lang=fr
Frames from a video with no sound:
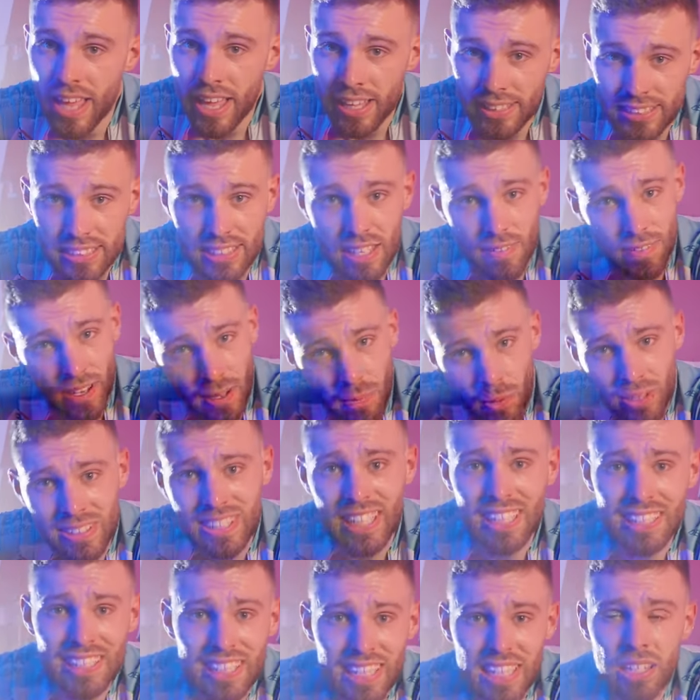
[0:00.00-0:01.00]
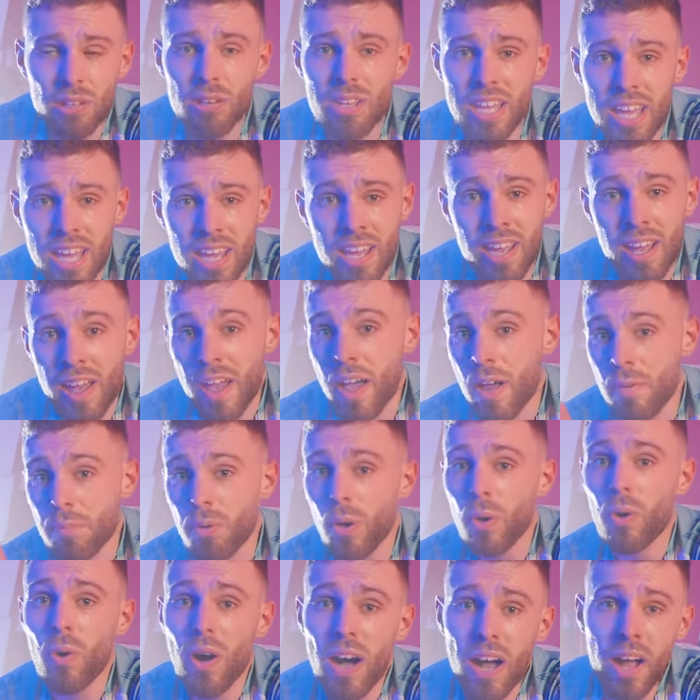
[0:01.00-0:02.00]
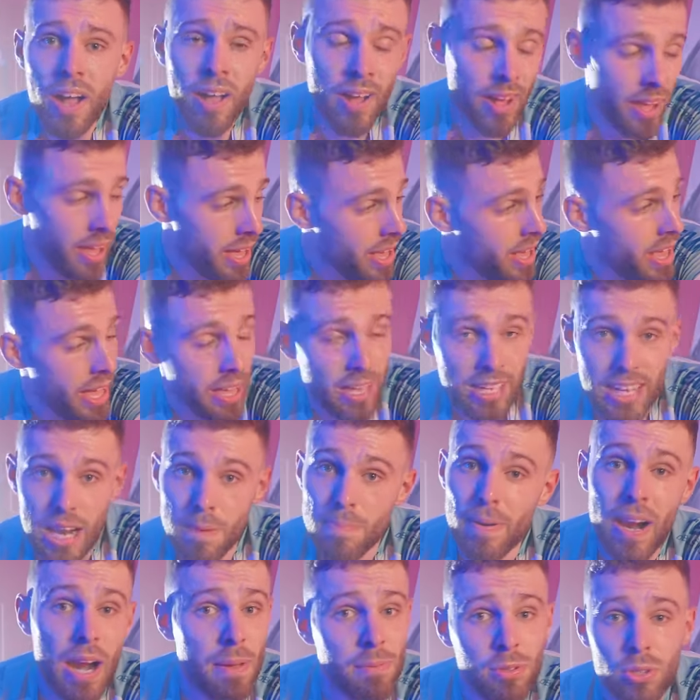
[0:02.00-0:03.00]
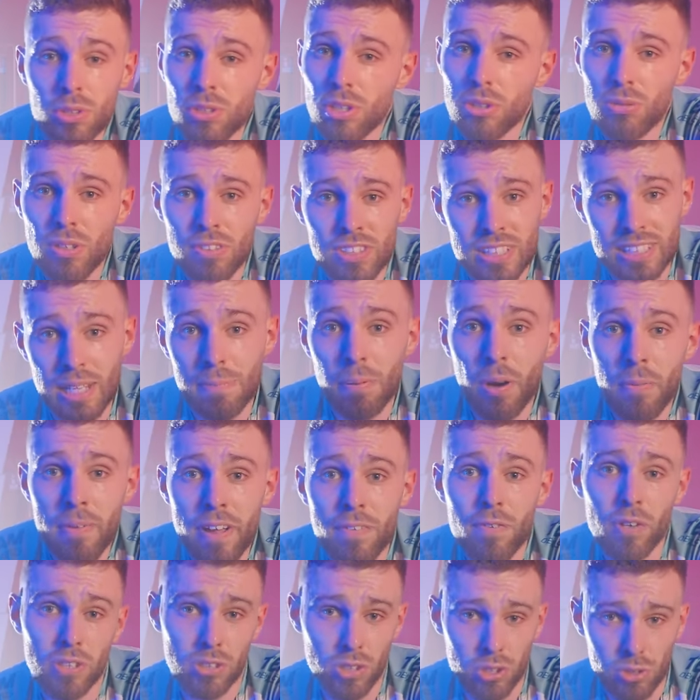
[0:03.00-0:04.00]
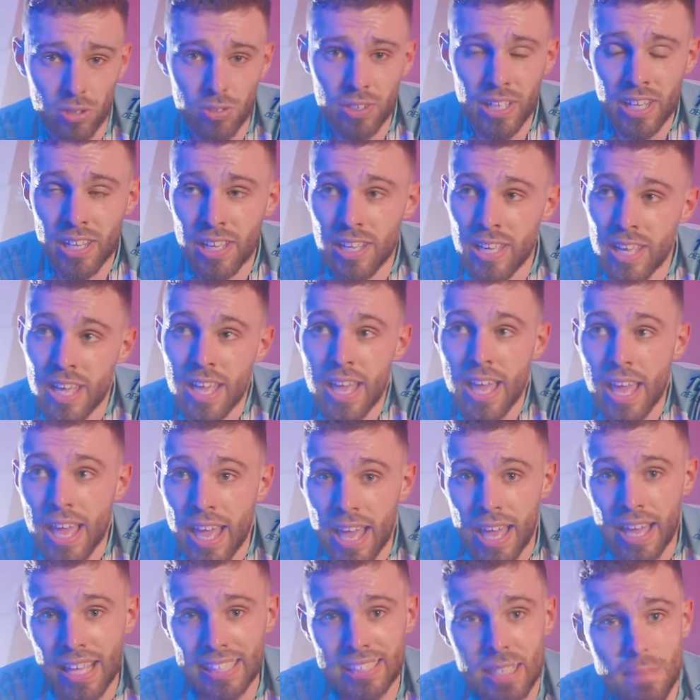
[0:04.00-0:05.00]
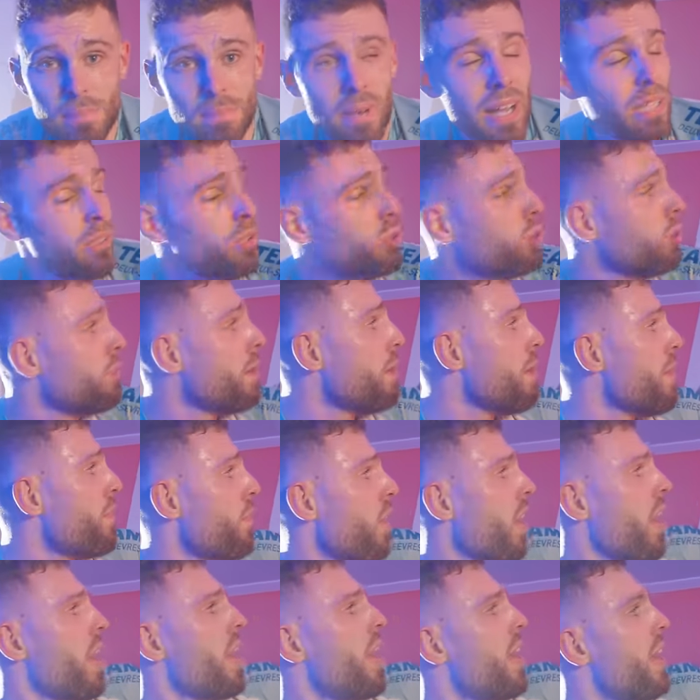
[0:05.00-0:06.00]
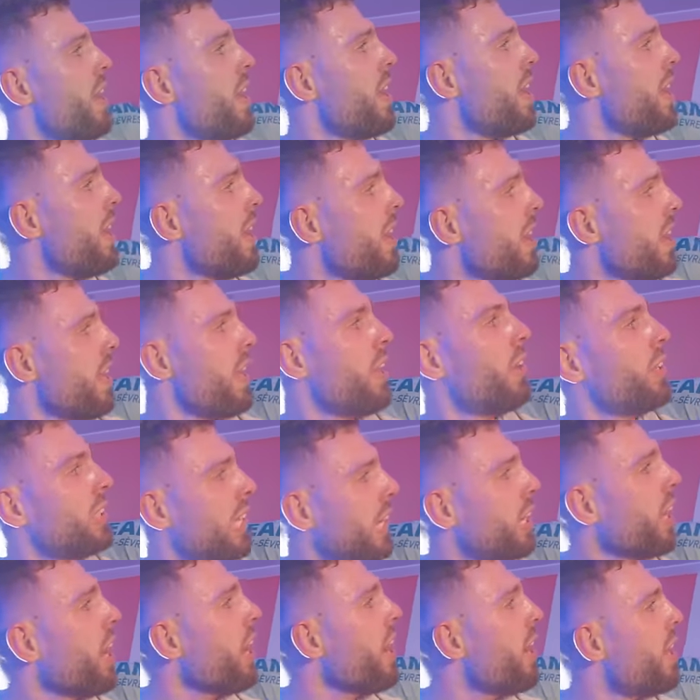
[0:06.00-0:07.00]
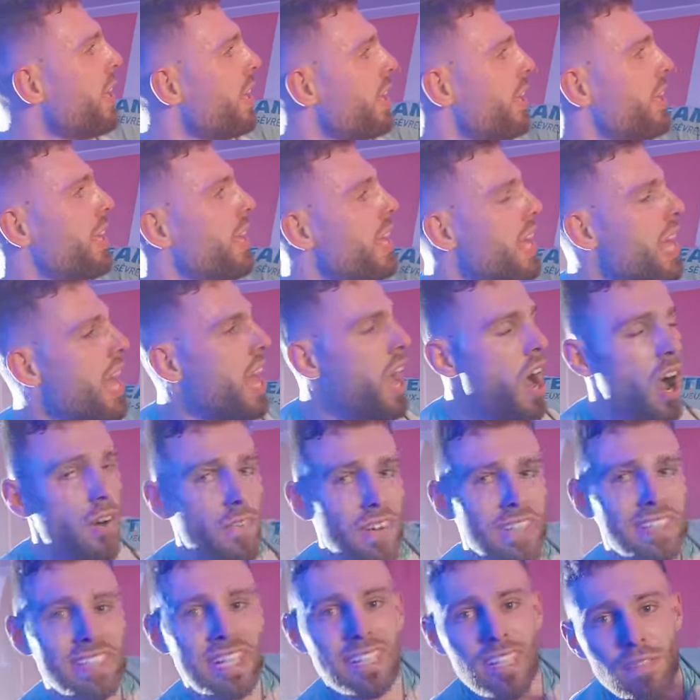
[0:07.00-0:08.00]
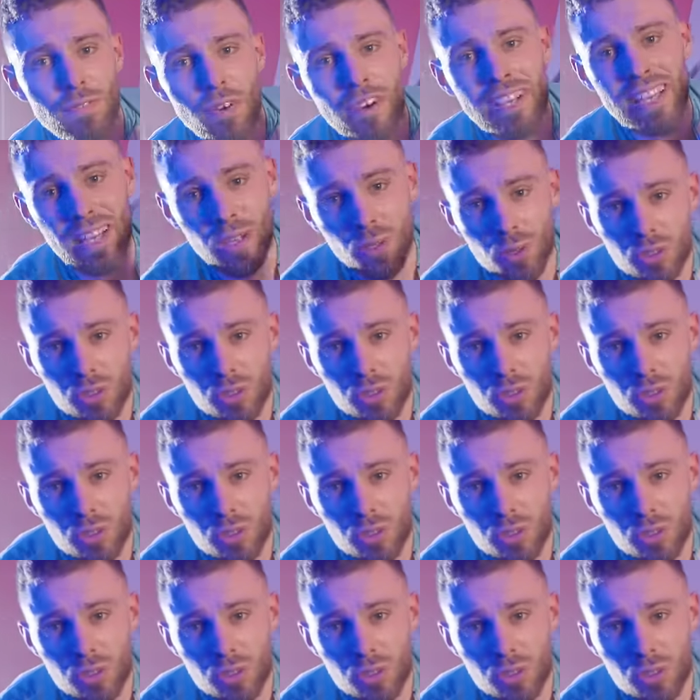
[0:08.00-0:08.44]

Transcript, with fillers: c'était vraiment très irrégulier. Pourquoi Il n'a pas l'habitude de Zwift, c'est sa première fois sur Zwift. Et c'est pas du tout le même effort. D'accord En fait, c'est un effort qui est